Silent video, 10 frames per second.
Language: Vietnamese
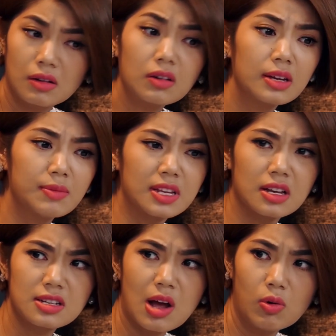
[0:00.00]
Có khi bị
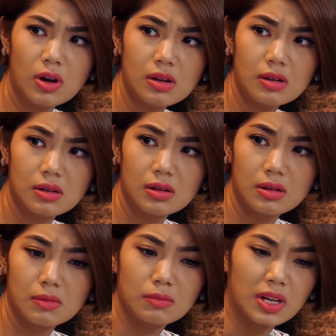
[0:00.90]
chơi xấu đó.
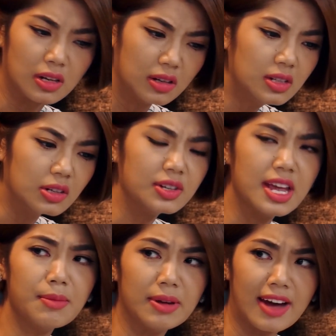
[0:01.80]
Mình đứng giữa
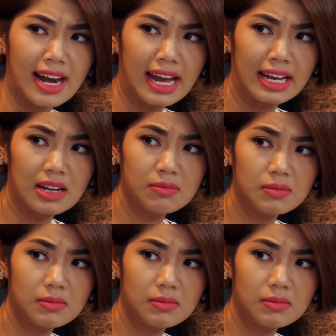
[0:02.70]
dễ bị vạ lây lắm.